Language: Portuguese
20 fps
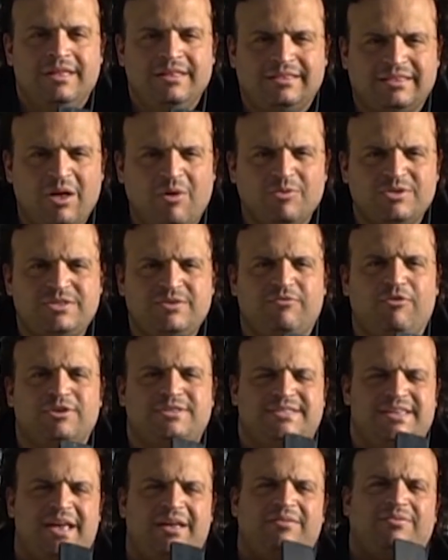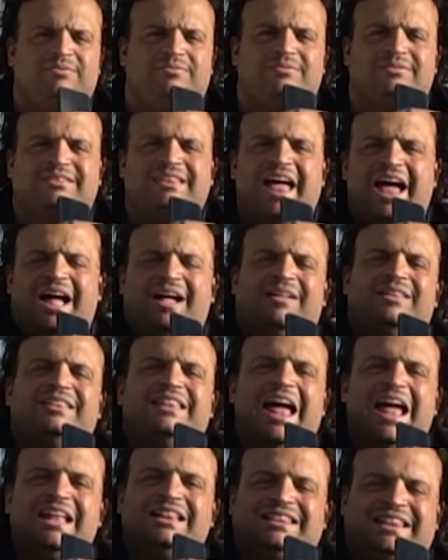Então, se você está
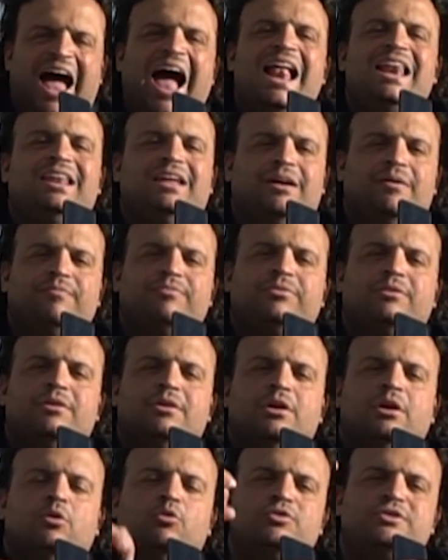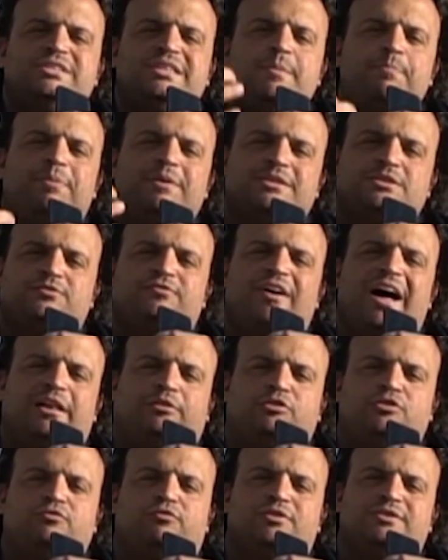na Itália, o simples
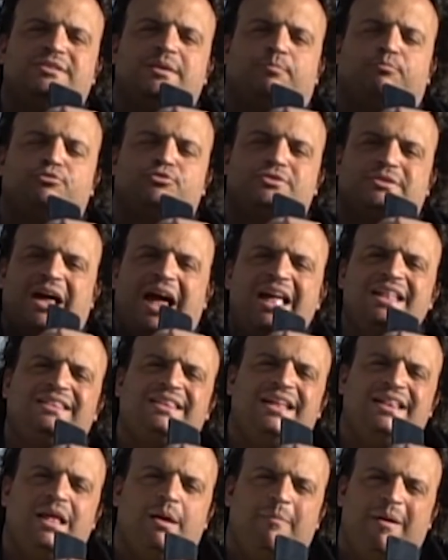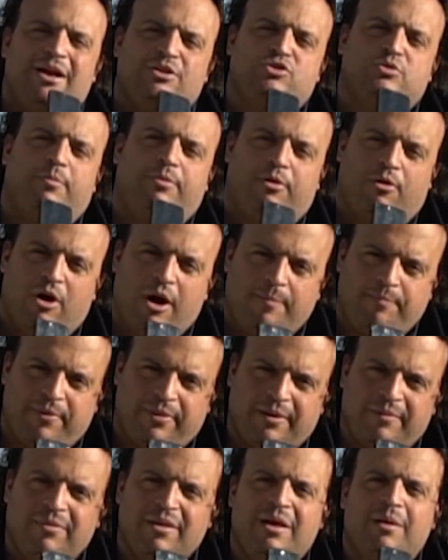fato de você buscar entender mais sobre
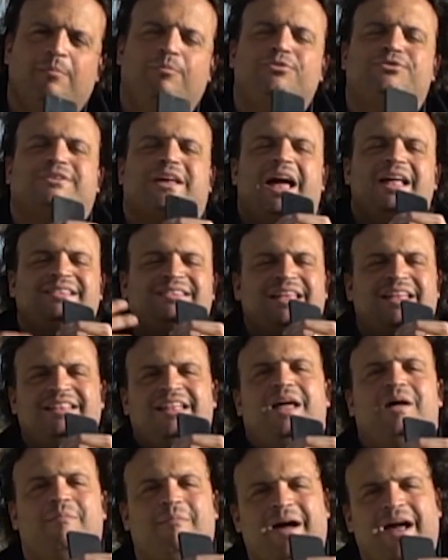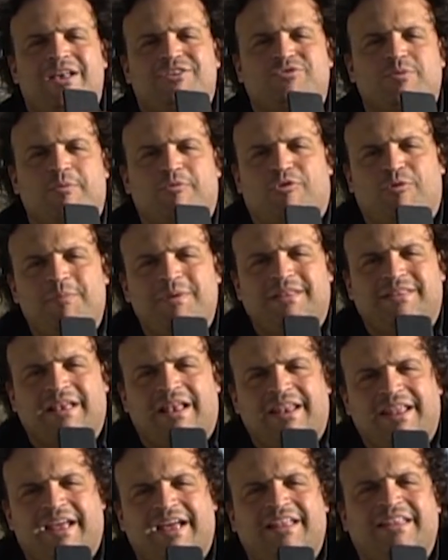ópera, buscar entender mais sobre comida
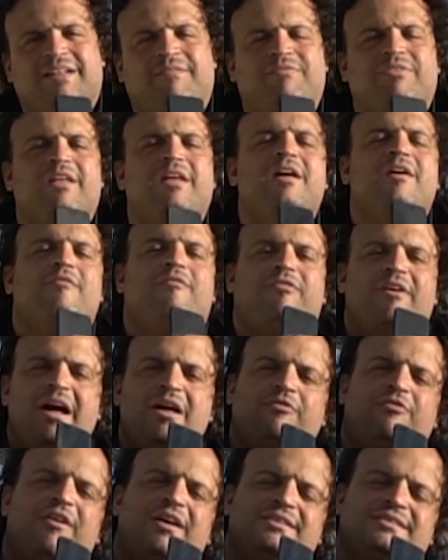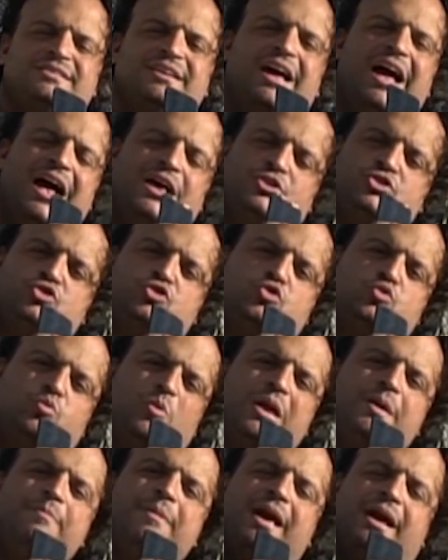italiana, vai fazer a
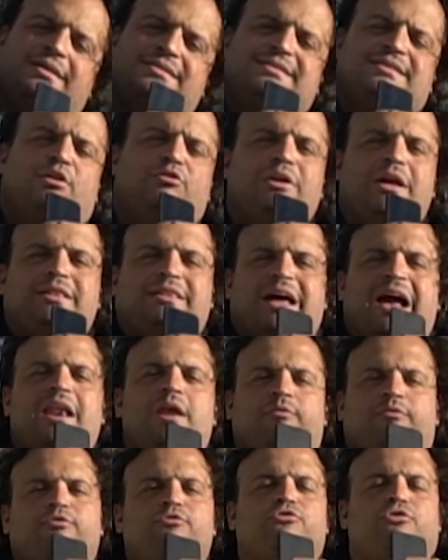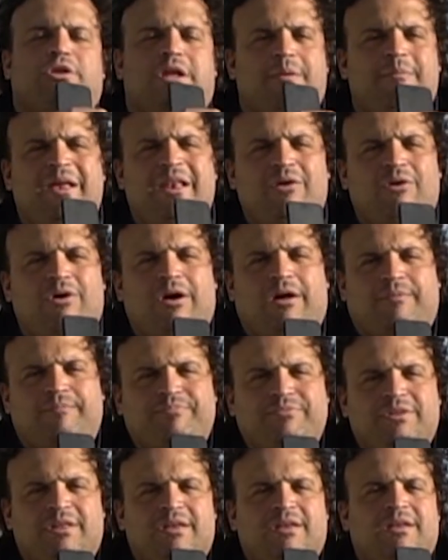sua imersão na Itália funcionar melhor.
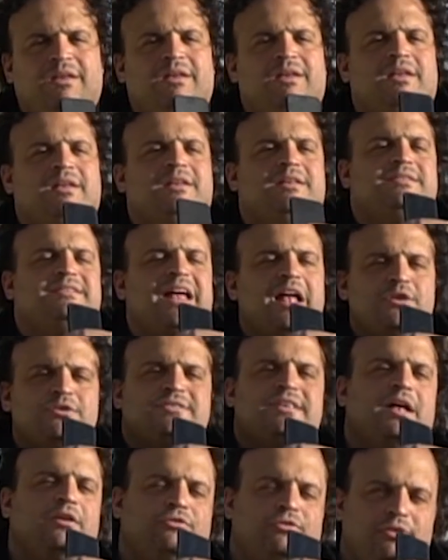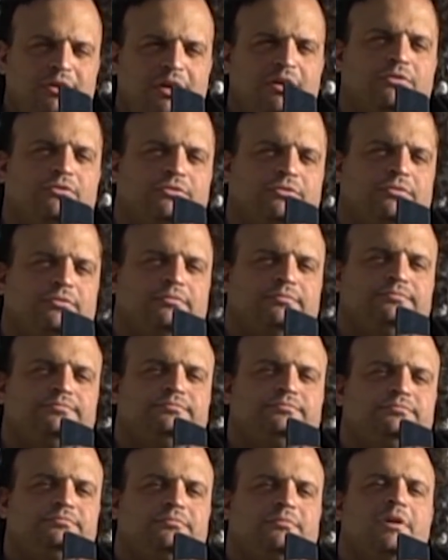Está nos Estados Unidos,
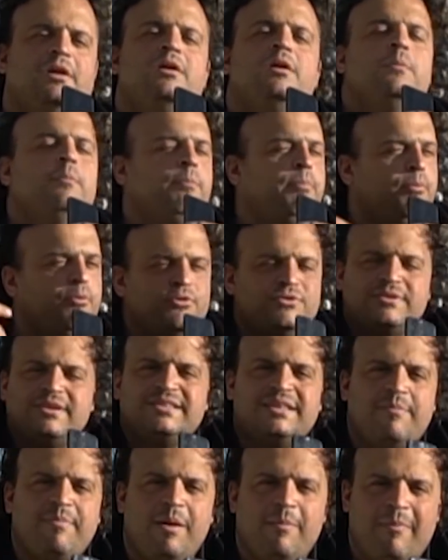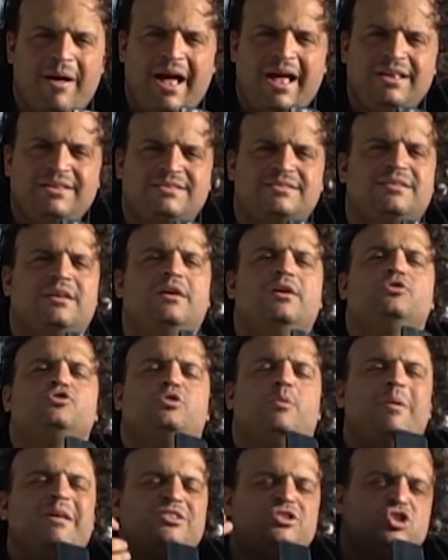busca saber mais
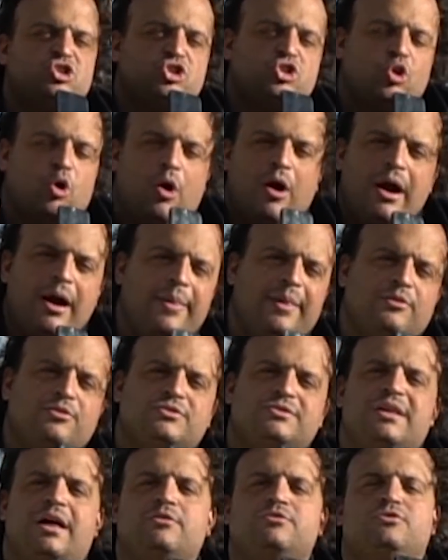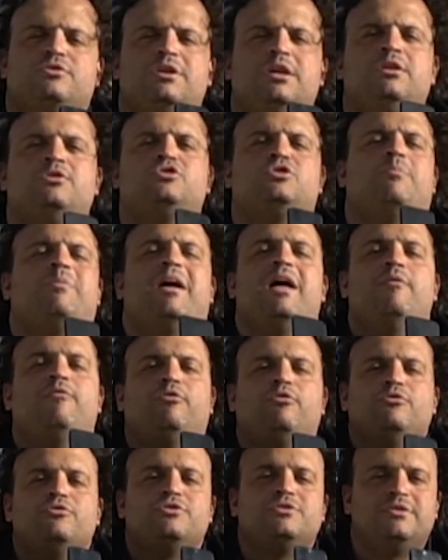sobre a história dos Estados Unidos, sobre a
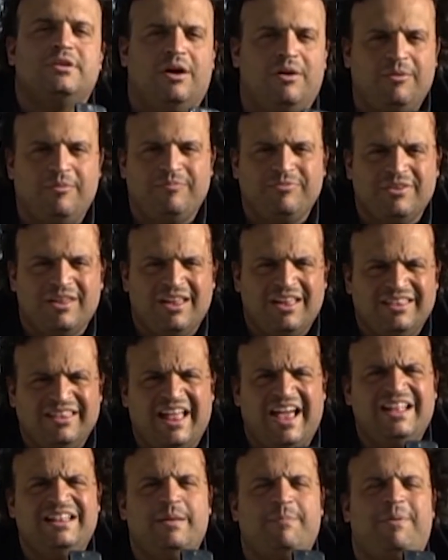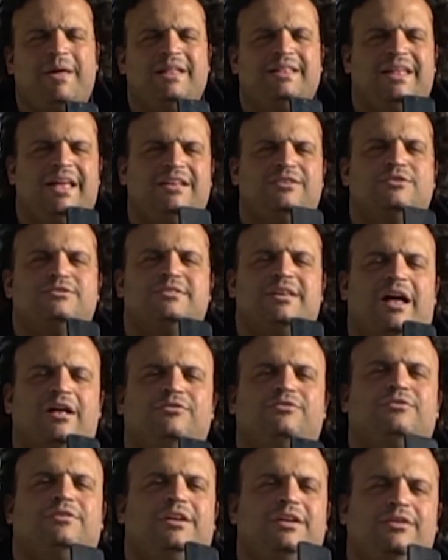revolução da independência dos
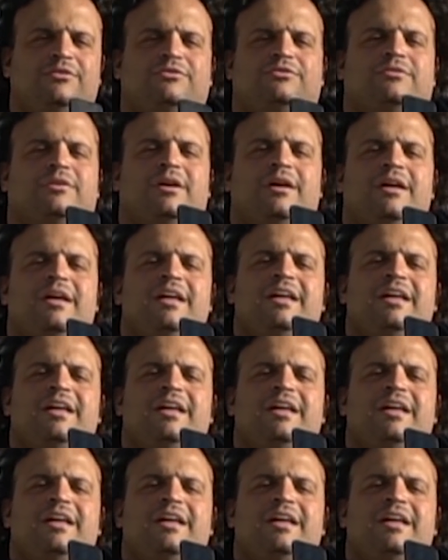Estados Unidos.